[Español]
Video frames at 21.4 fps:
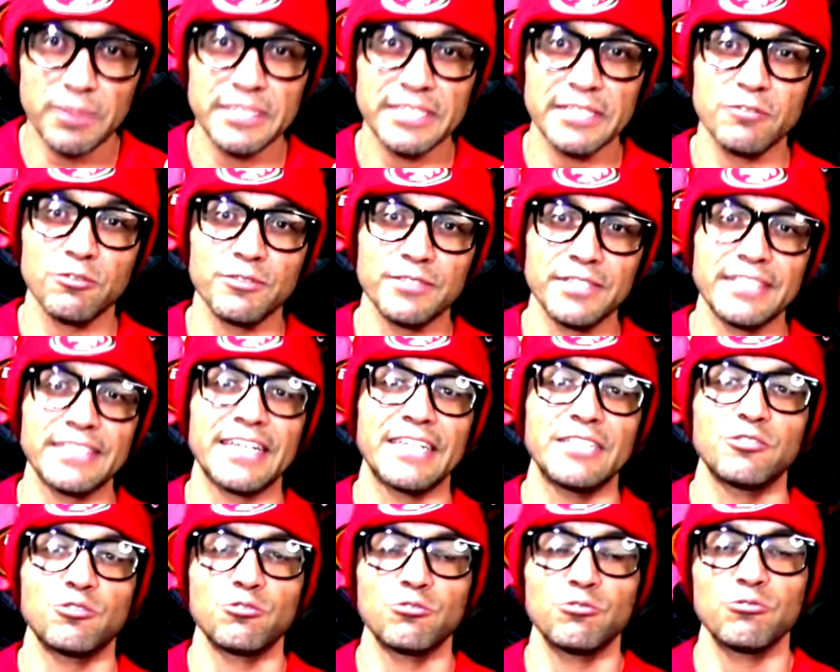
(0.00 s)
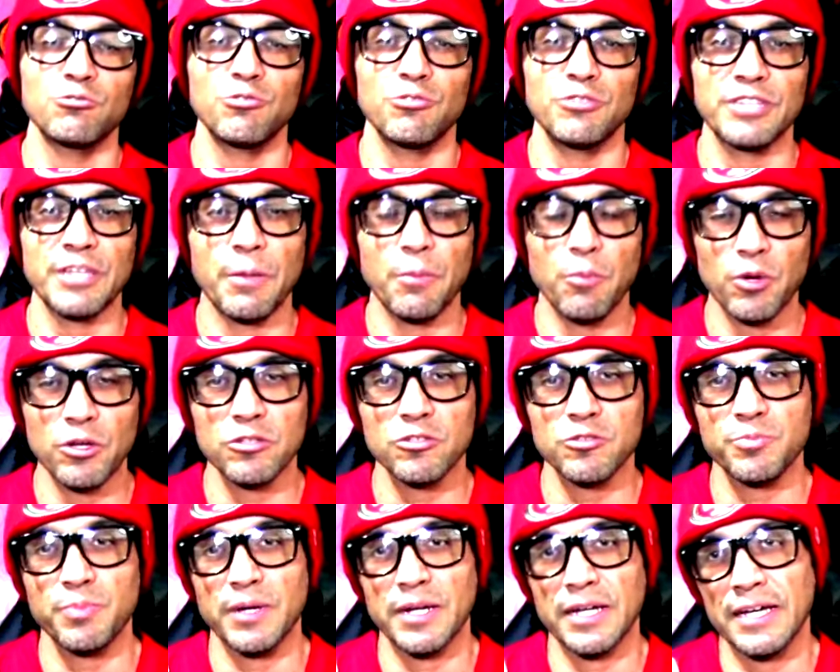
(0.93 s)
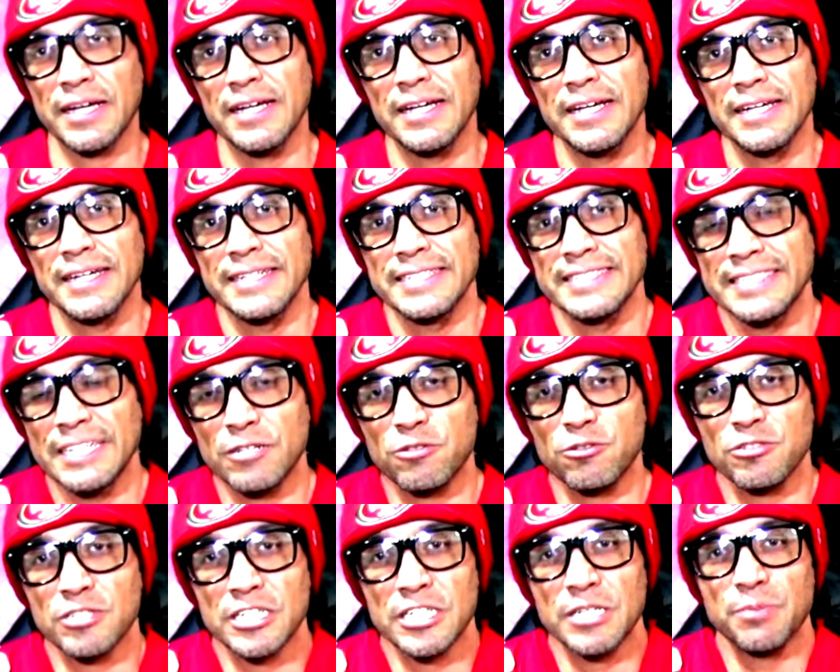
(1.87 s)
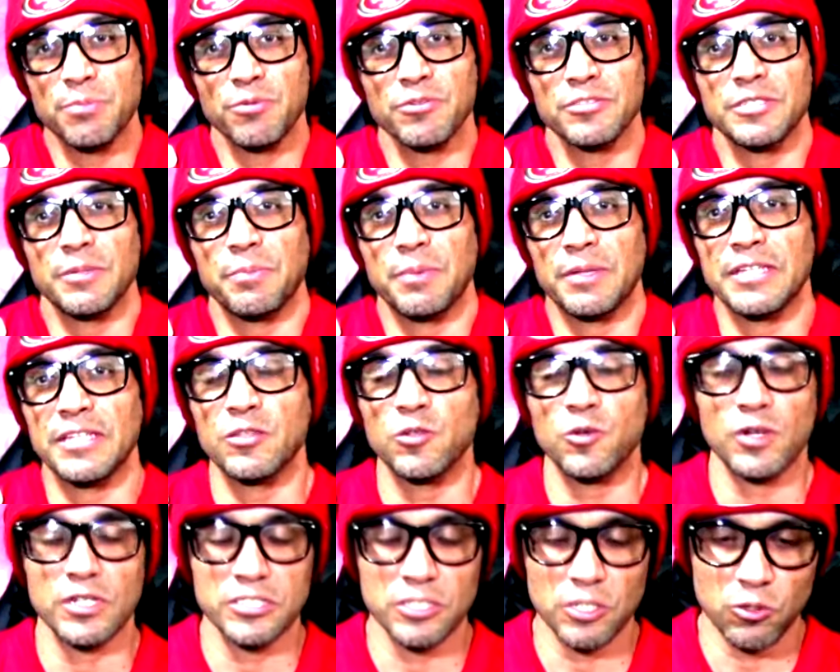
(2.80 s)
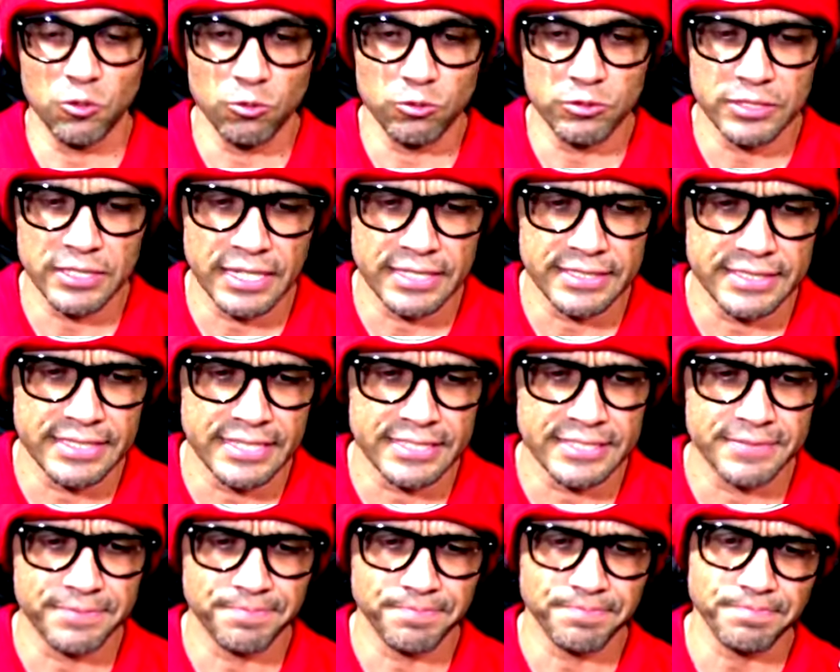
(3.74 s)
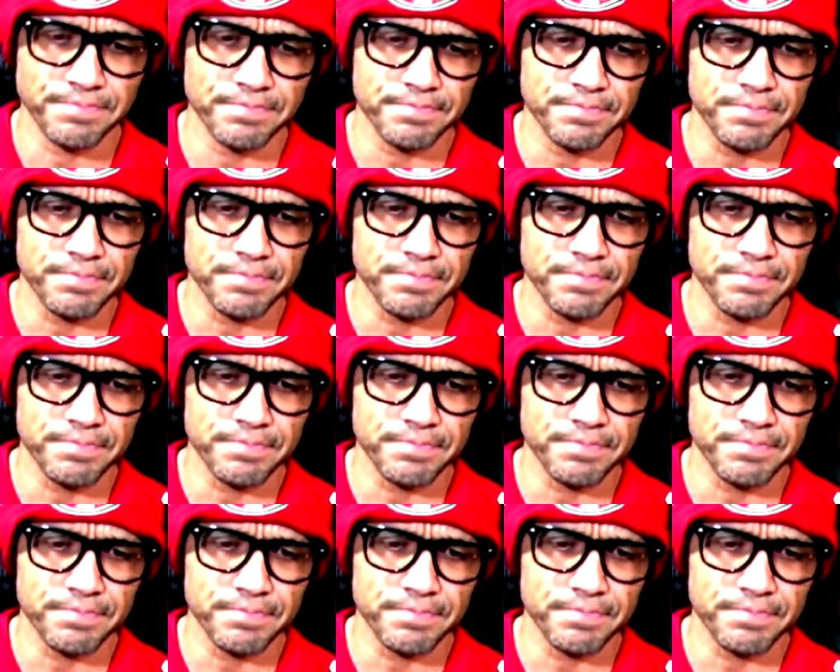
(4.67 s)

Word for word: A veces los descansos no son tan buenos para ciertos equipos dependiendo las circunstancias.